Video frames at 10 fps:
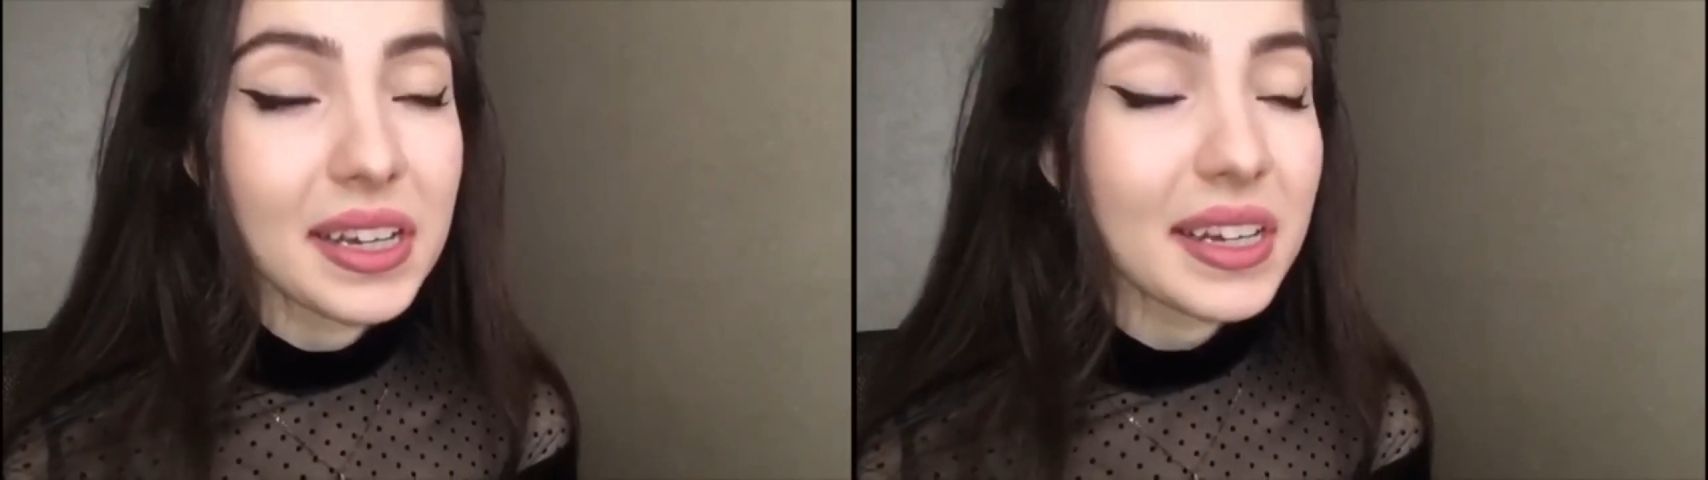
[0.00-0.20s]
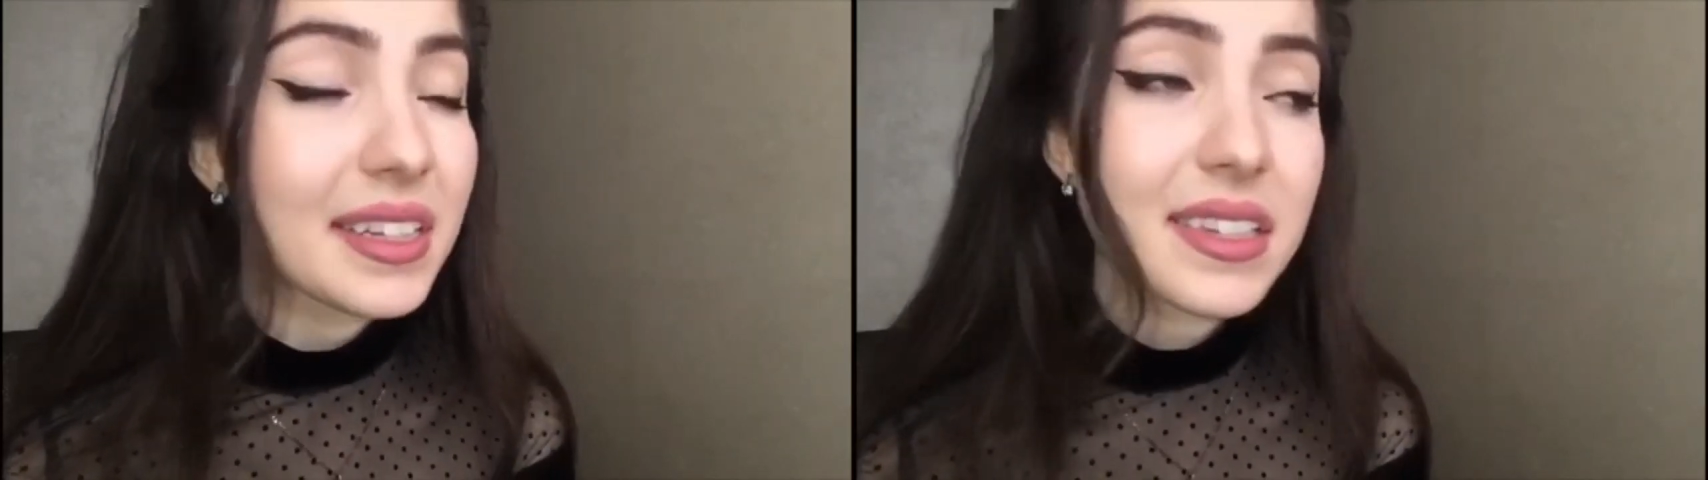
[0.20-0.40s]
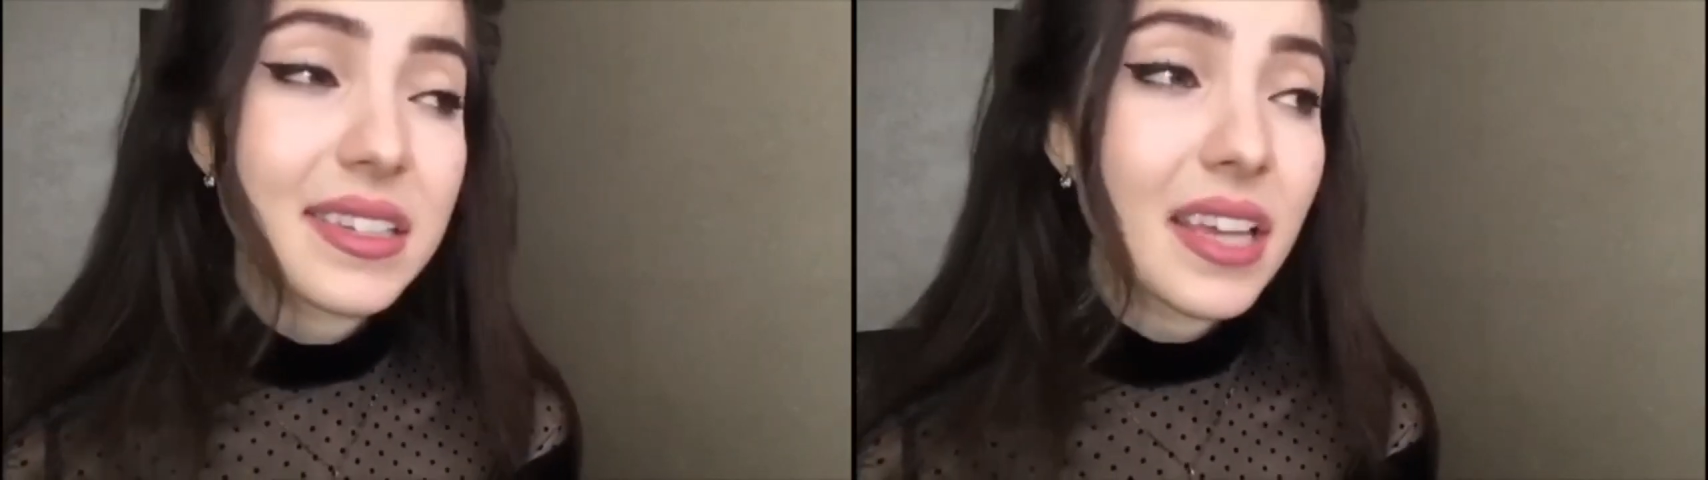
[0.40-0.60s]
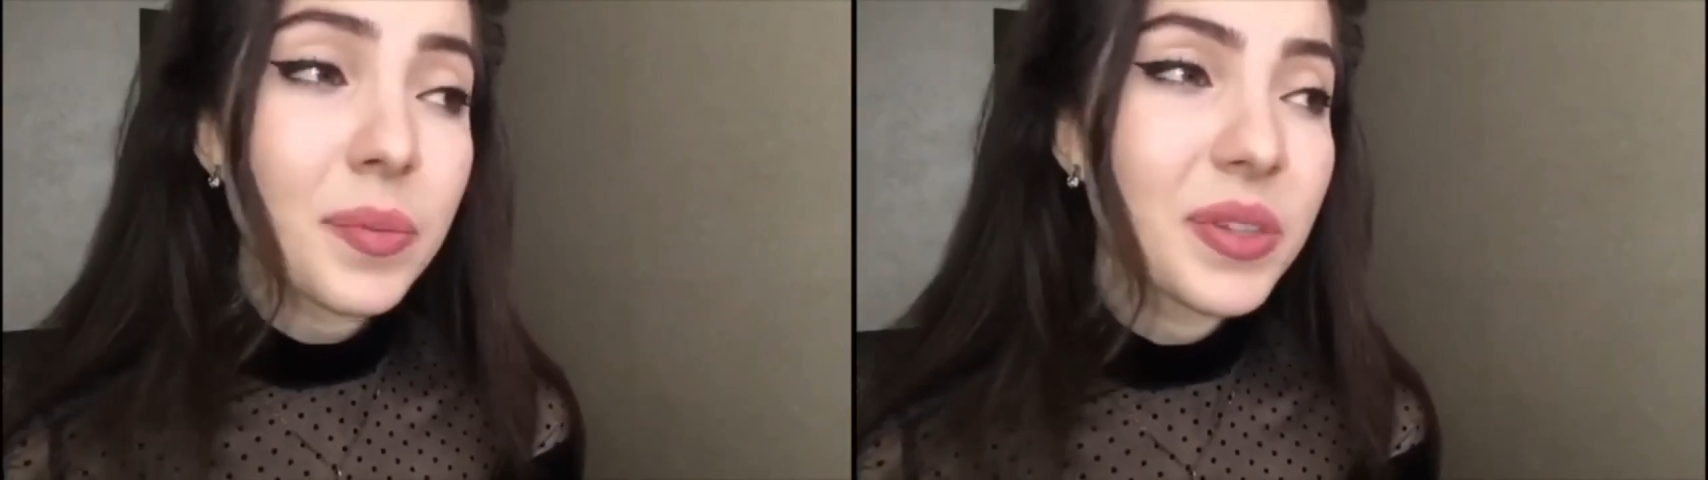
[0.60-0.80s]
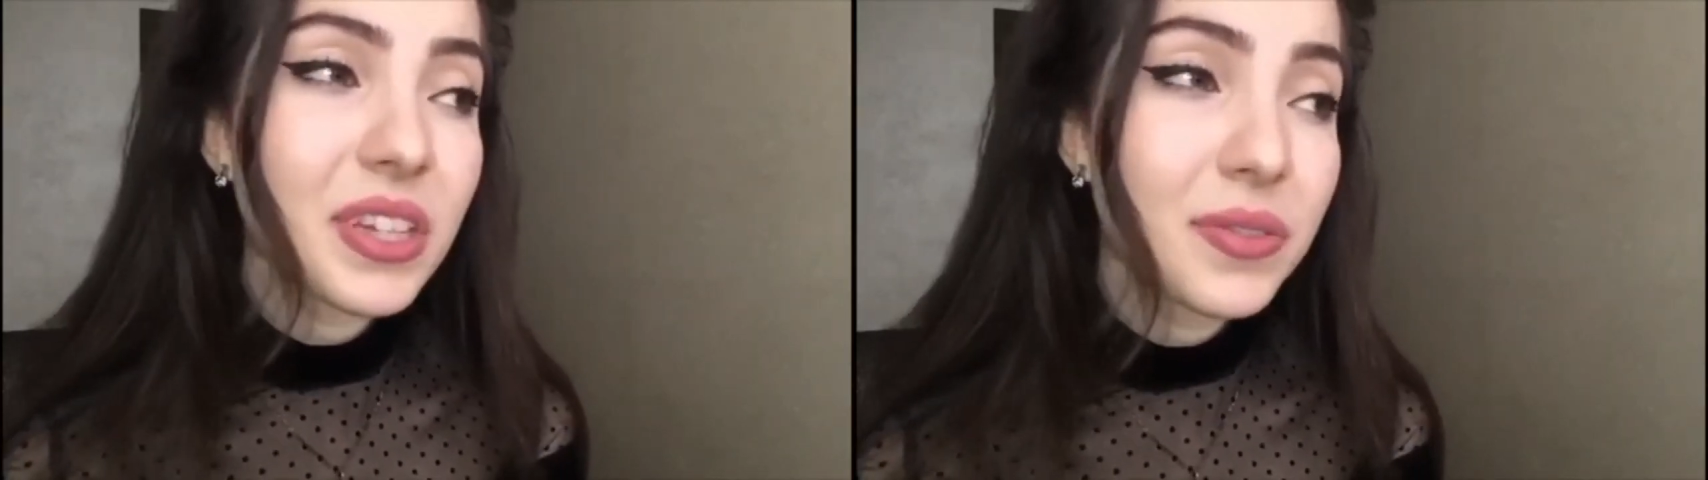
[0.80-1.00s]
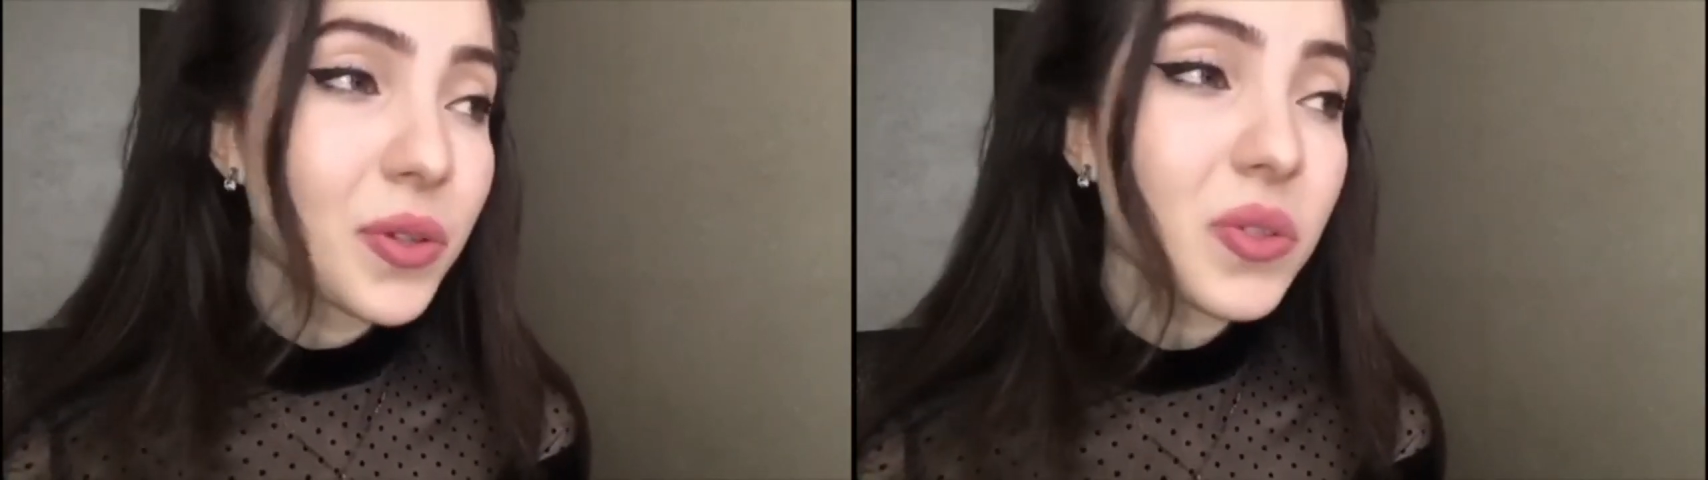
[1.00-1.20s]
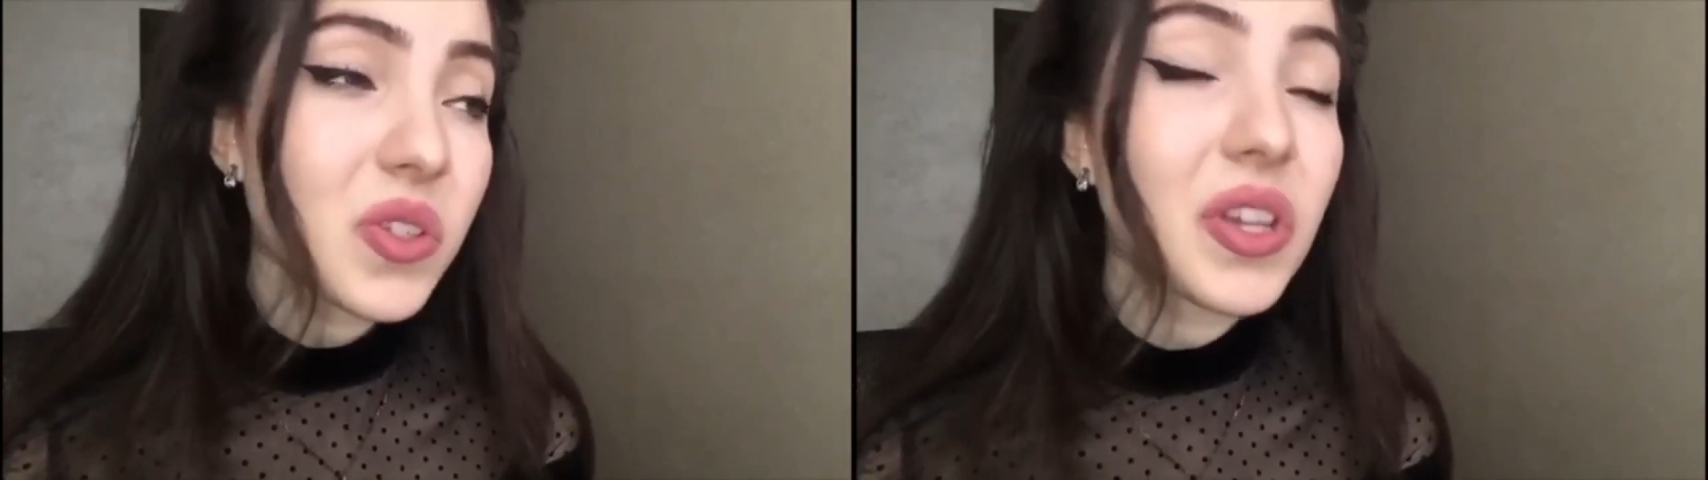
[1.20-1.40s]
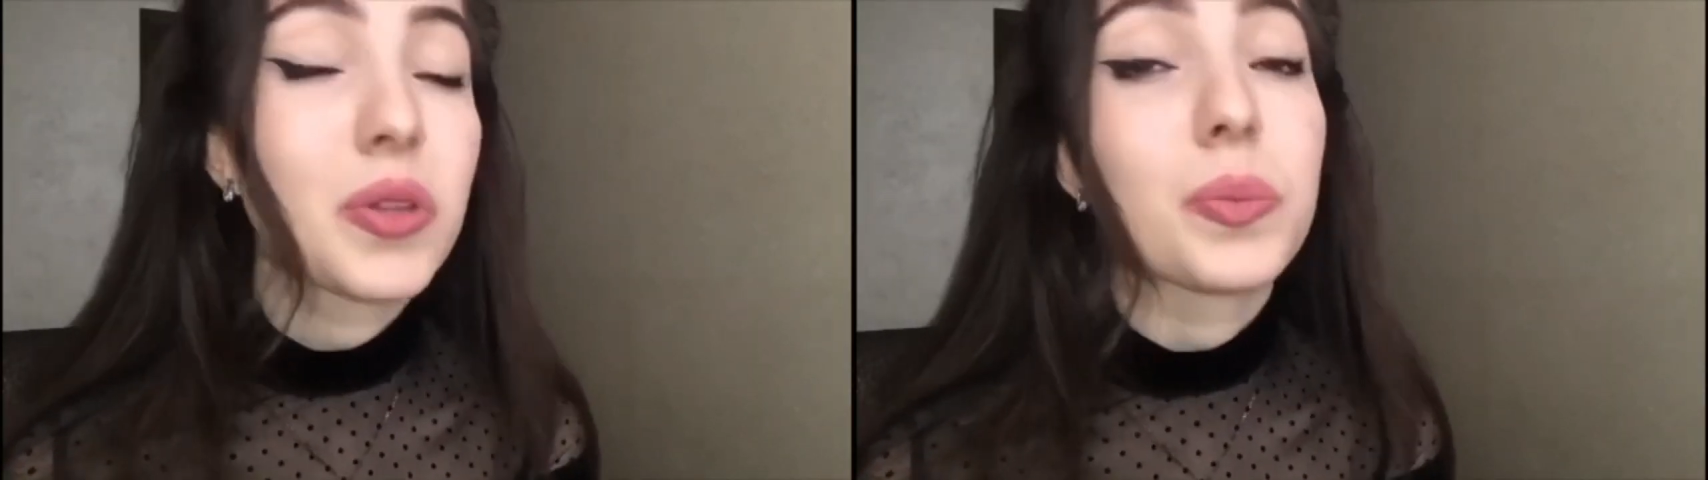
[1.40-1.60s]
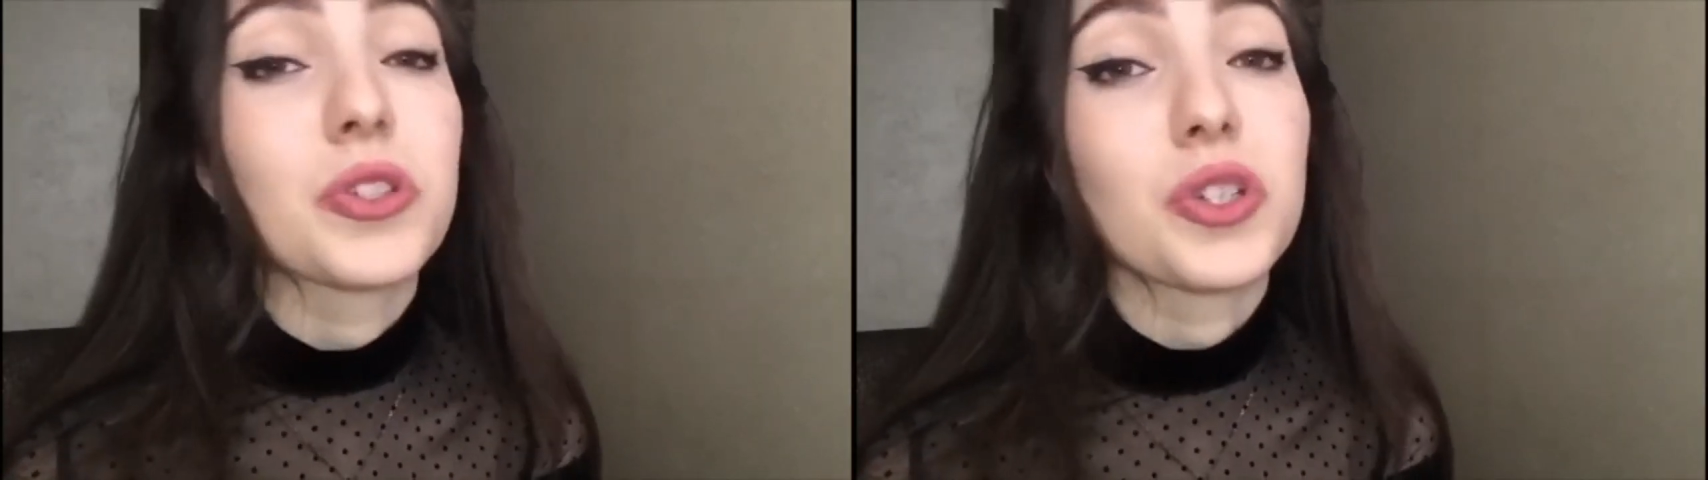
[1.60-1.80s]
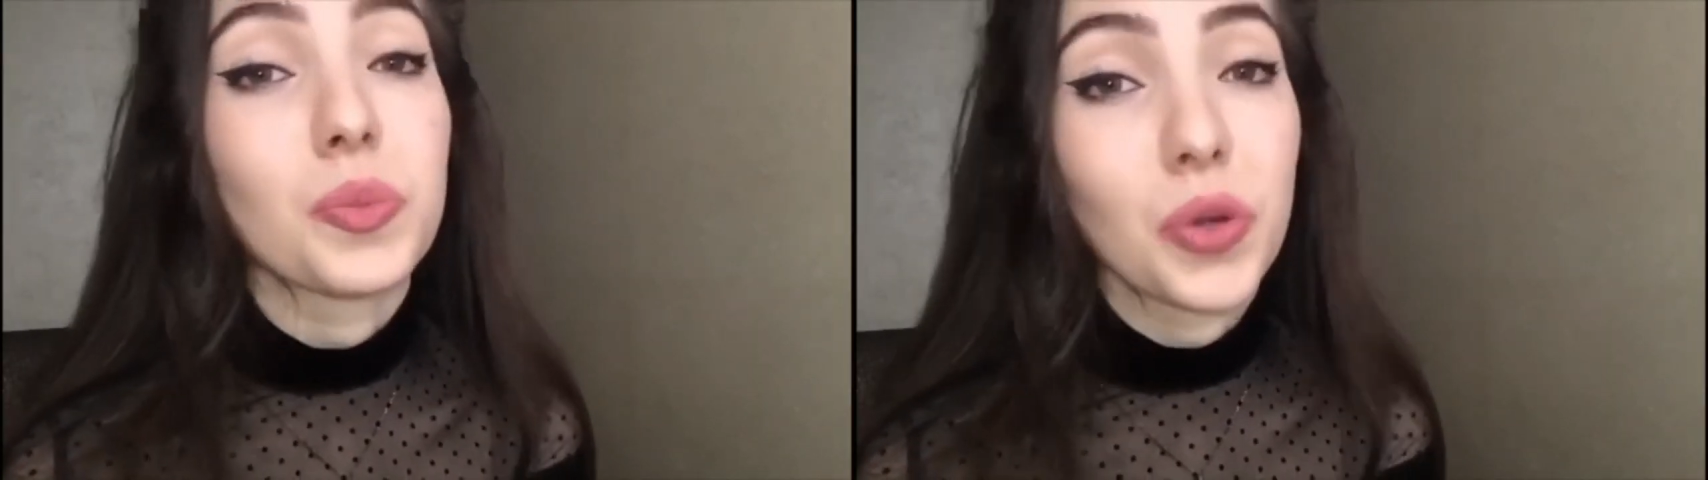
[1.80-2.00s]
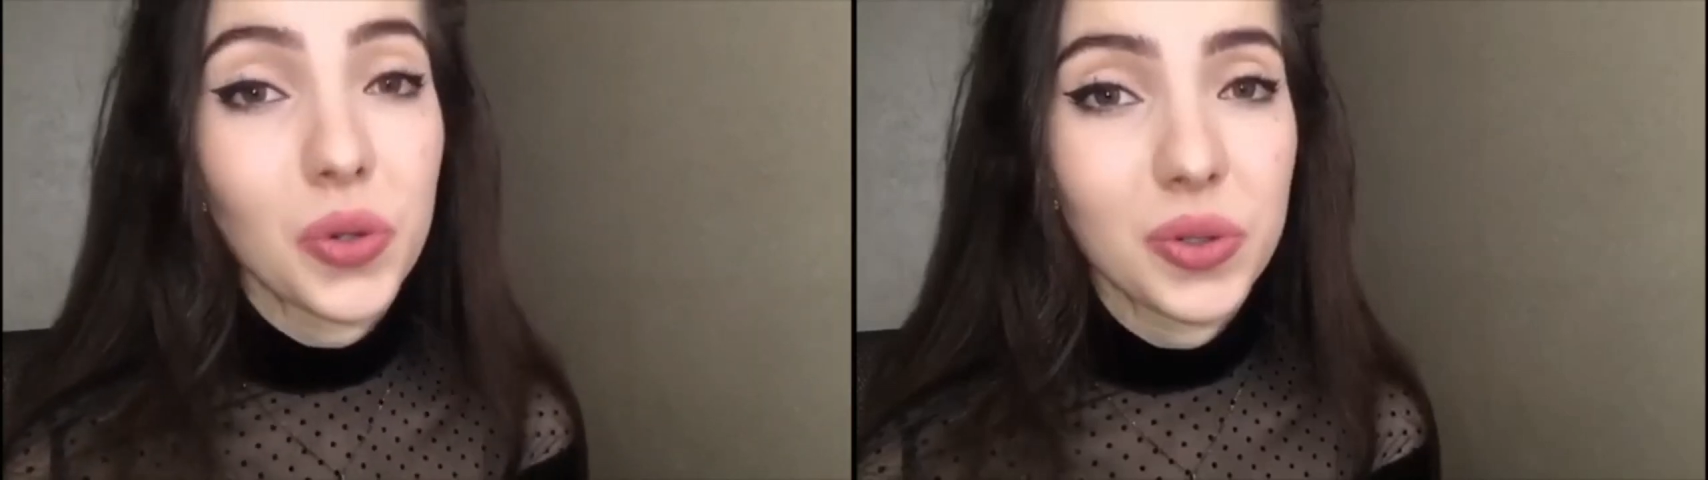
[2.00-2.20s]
хотя сами давно не знают почему.